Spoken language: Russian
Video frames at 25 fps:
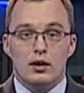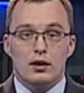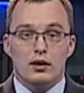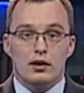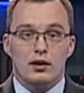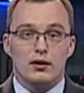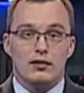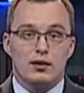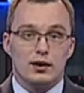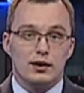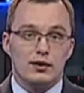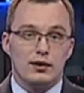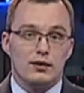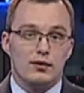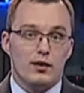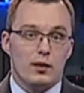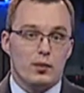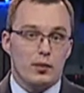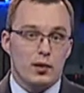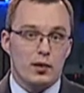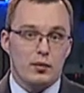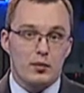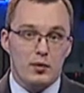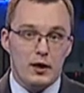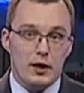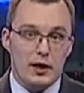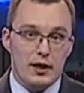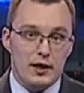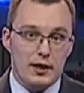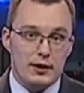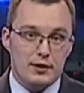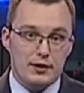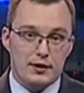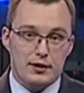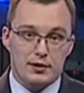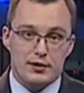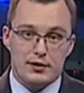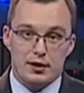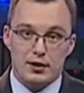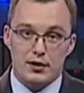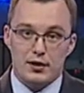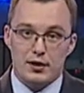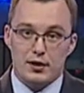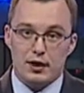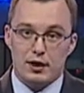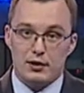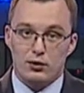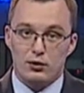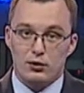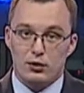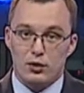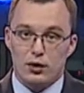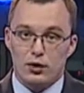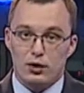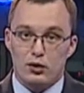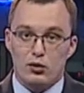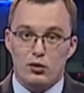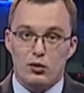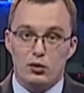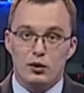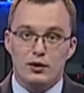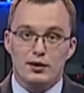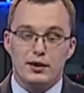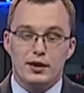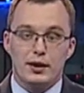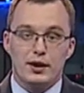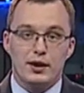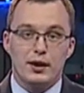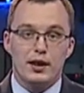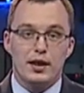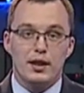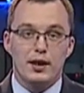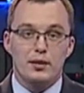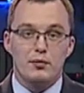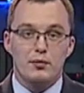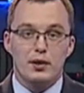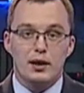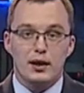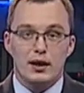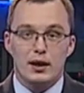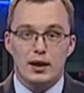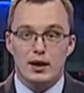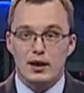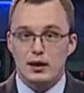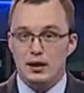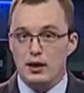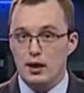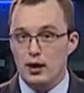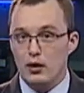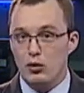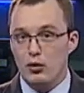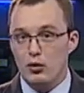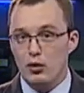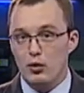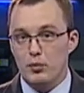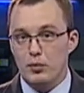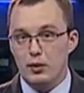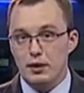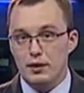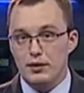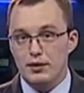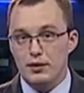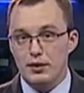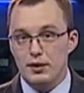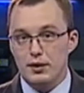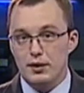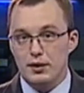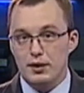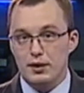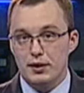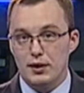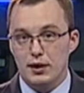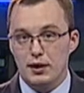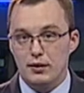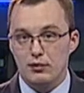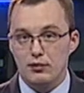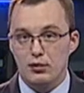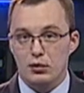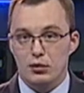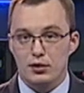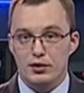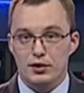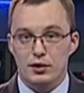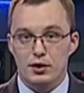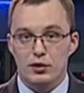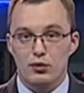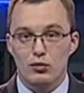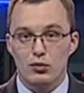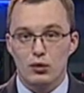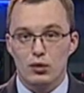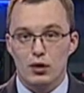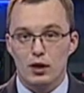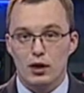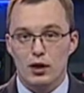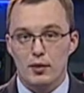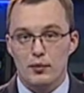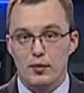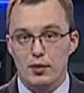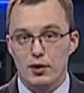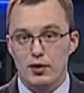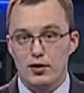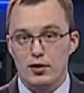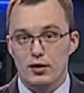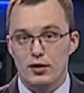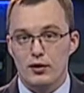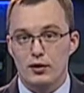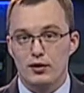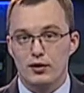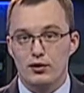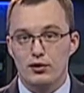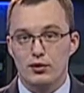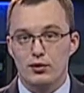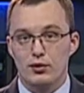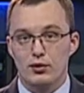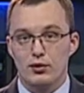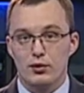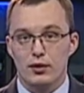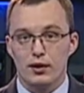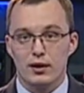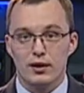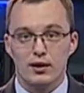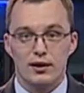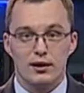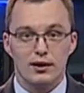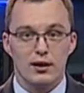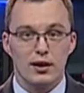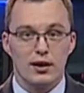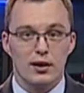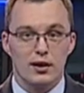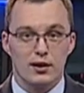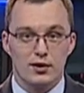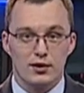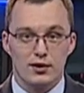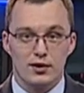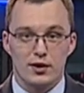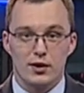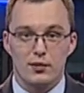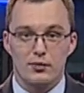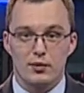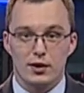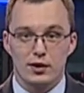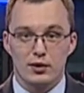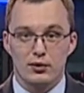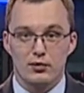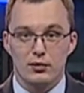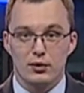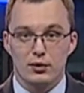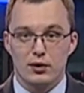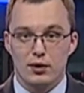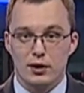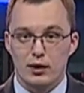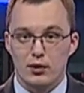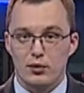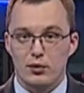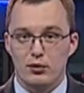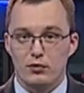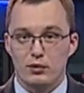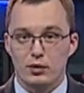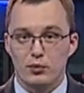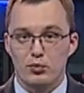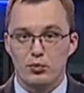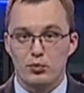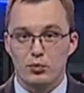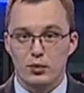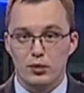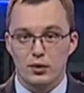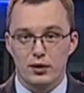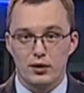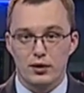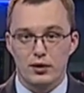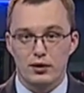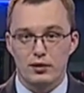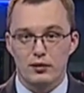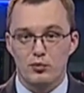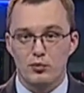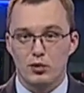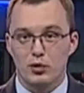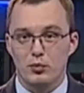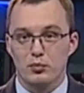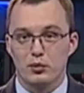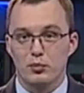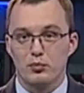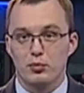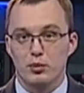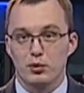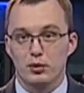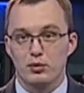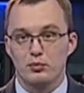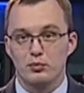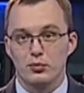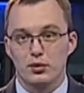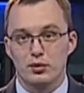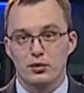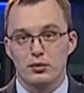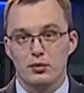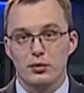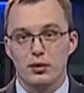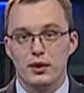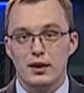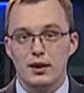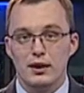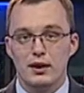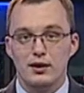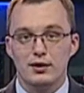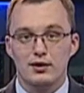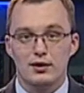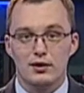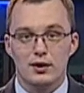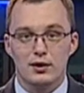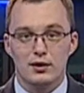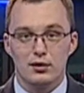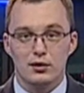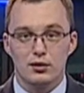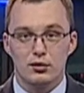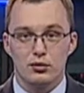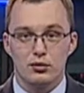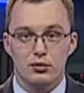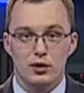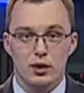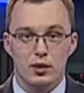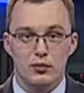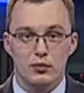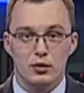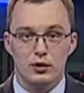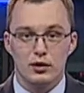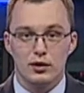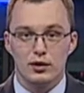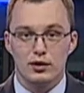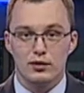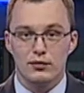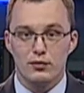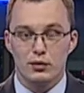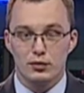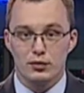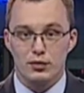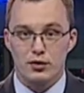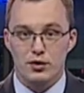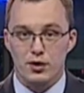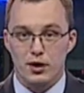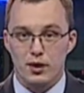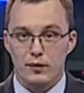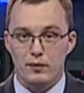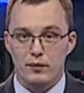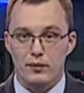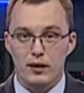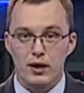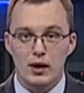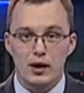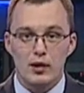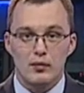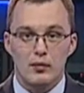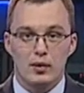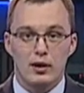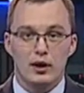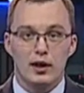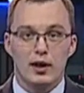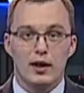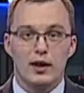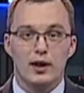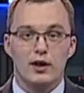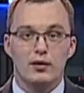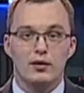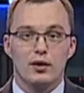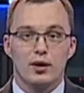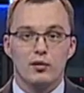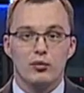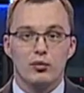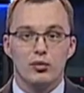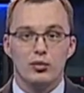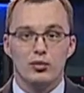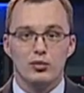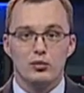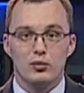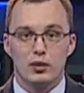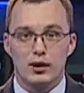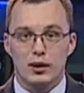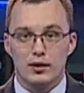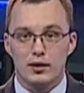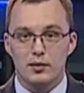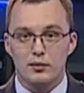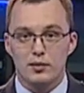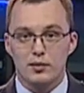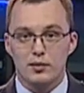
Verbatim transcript: 22 предприятия, среди которых Кольская ГМК, АО «Апатит», Ковдорский ГОК, Печенгострой, Кандалакский морской торговый порт, Мурманпромстрой и Центр судоремонта «Звездочка» предлагают работу молодым